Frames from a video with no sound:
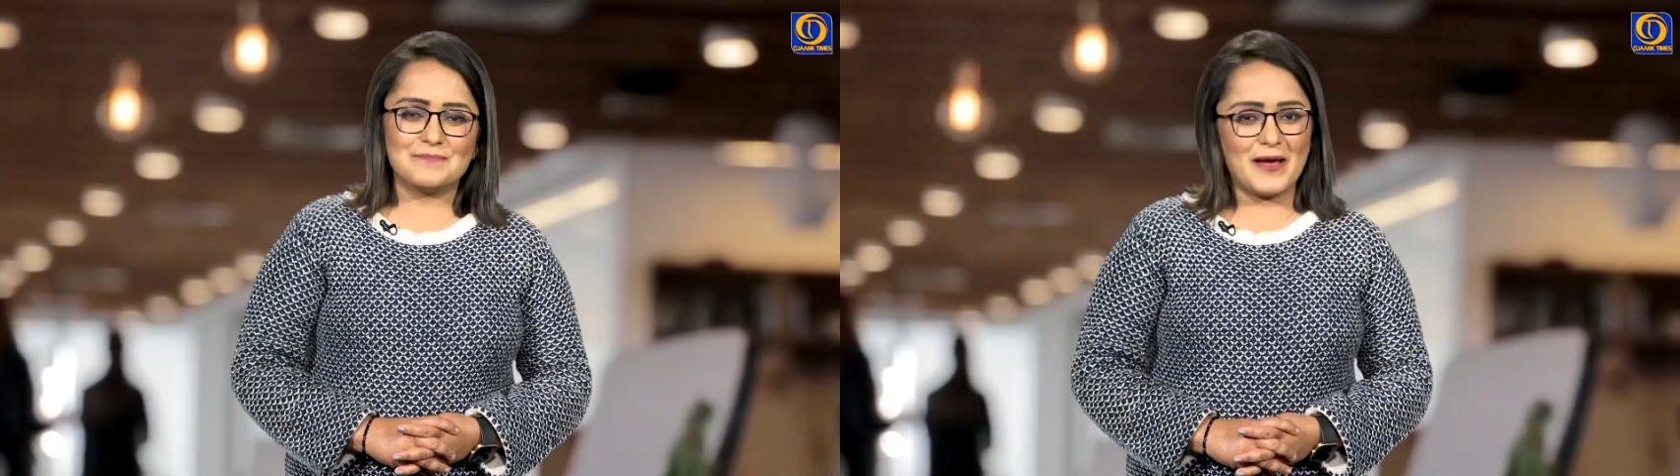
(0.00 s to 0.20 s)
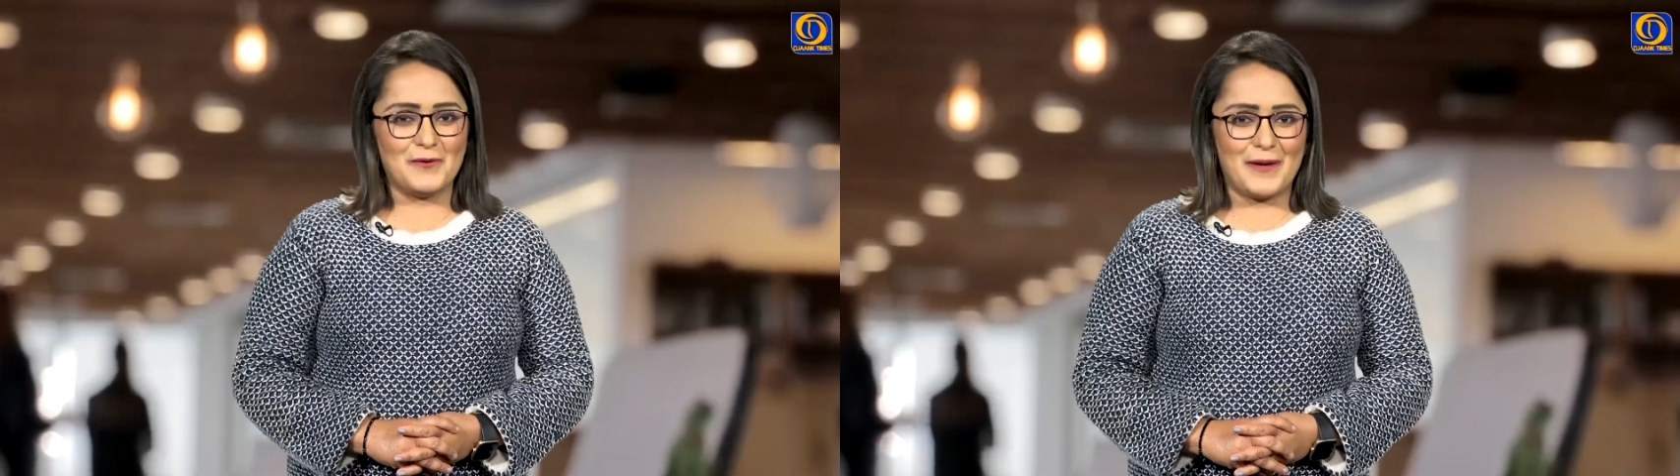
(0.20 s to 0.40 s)

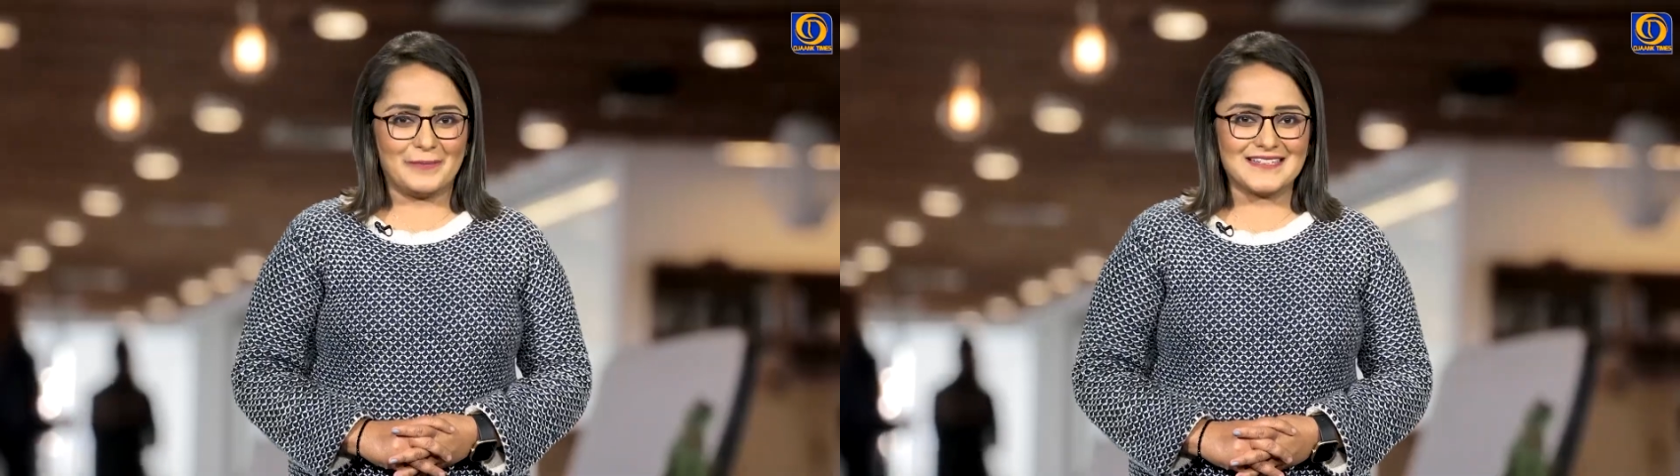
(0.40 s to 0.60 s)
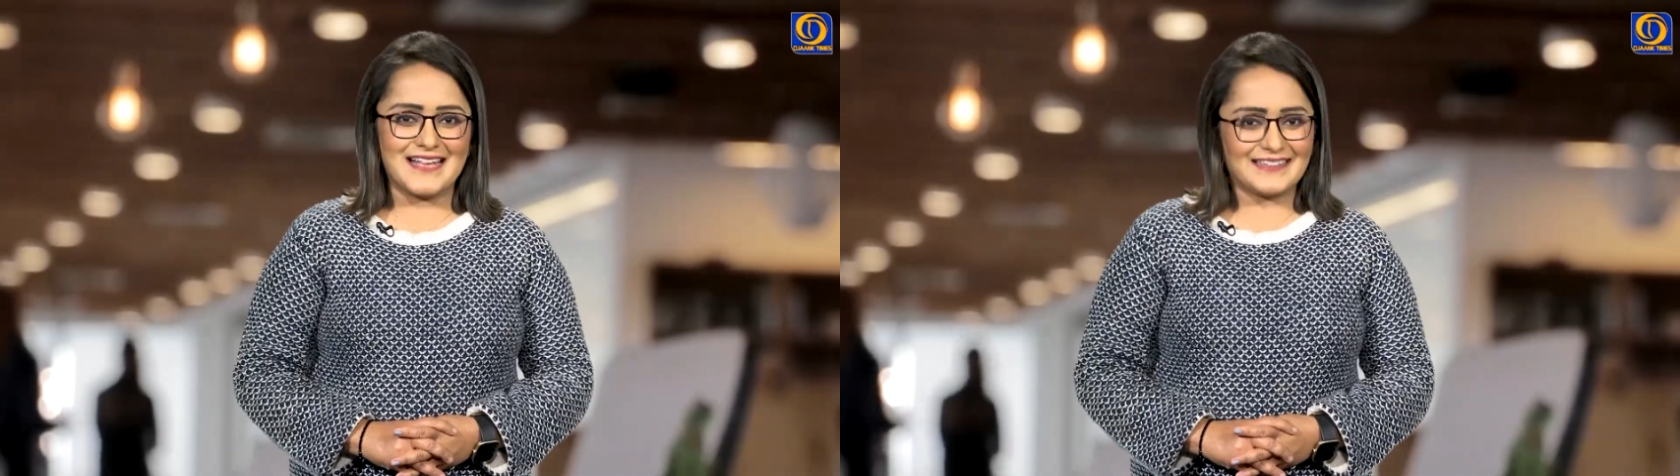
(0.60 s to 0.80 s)
मैं हूं
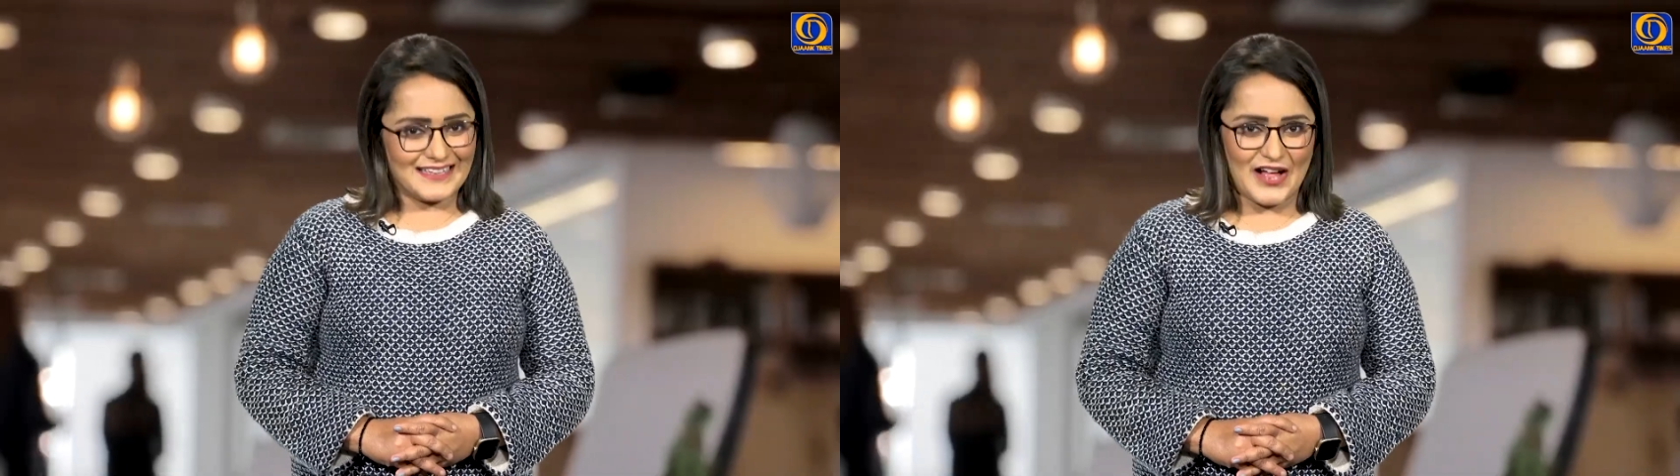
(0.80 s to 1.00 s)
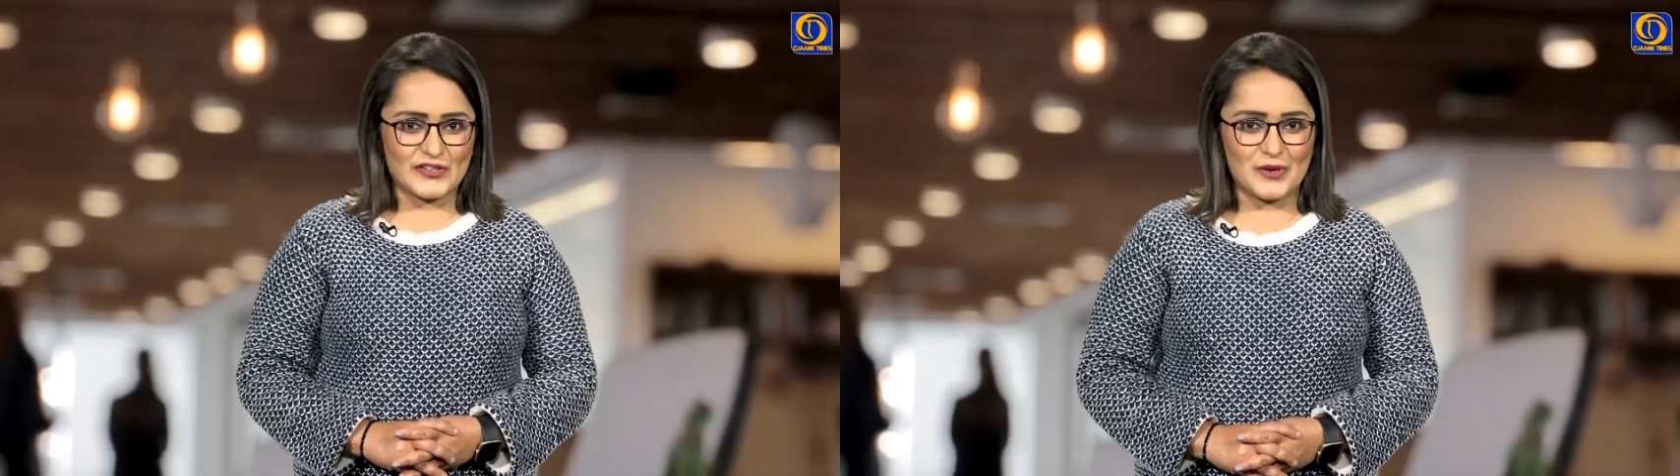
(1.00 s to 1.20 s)
आपके साथ
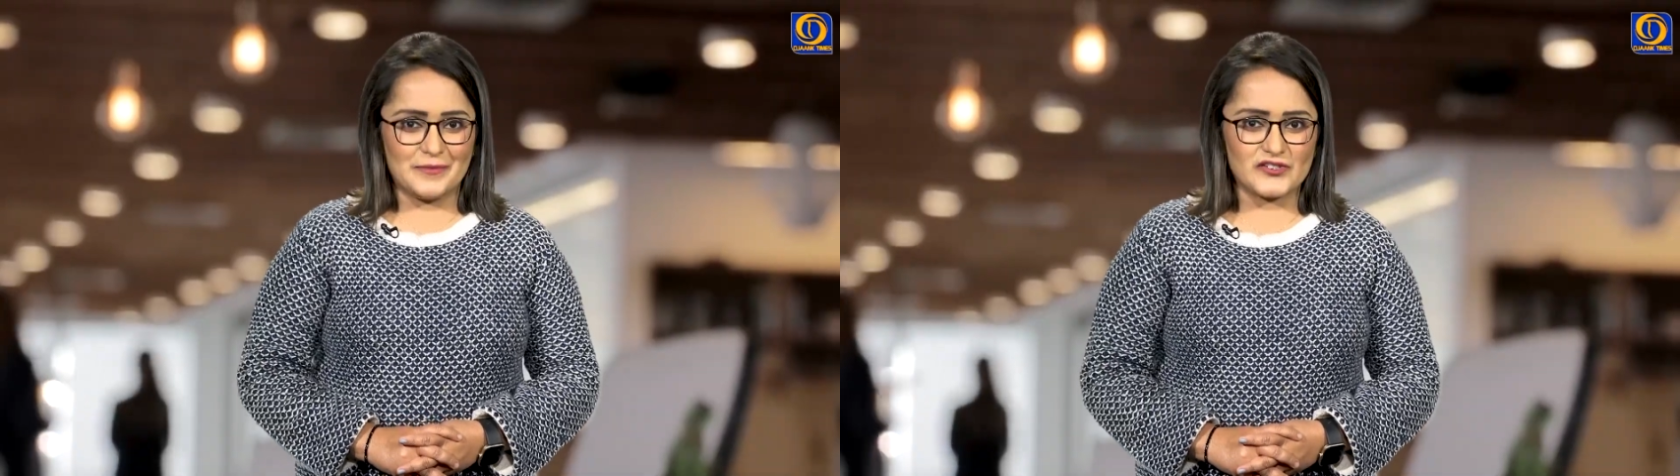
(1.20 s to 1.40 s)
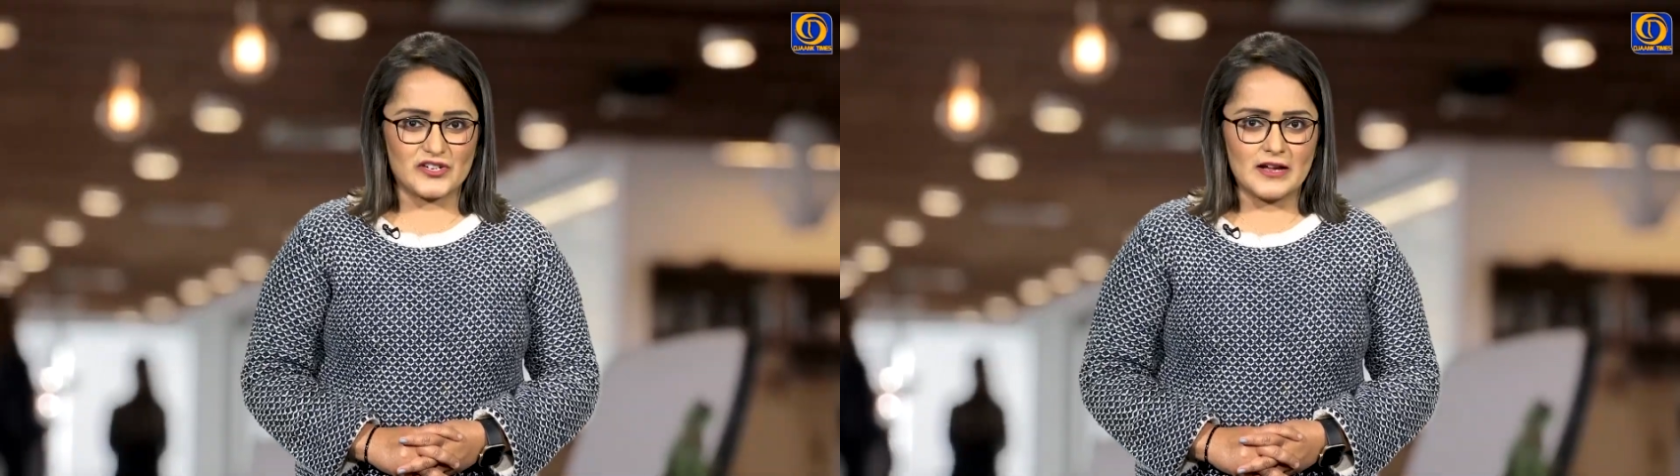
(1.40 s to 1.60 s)
आकांक्षा
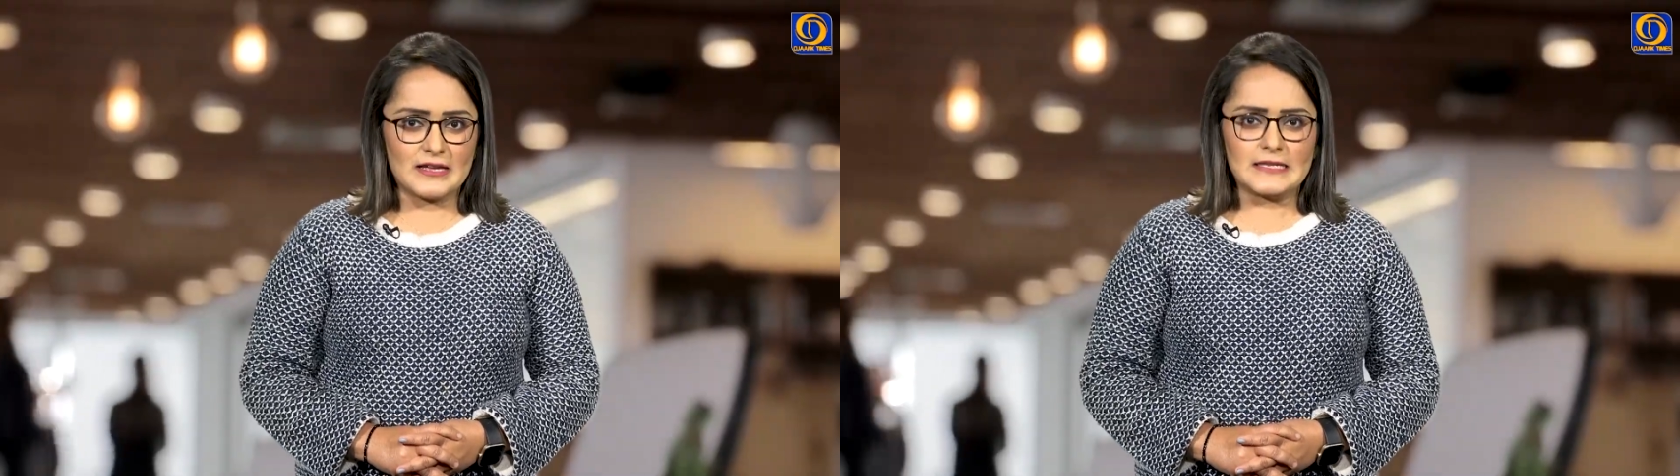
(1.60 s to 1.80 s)
मिश्रा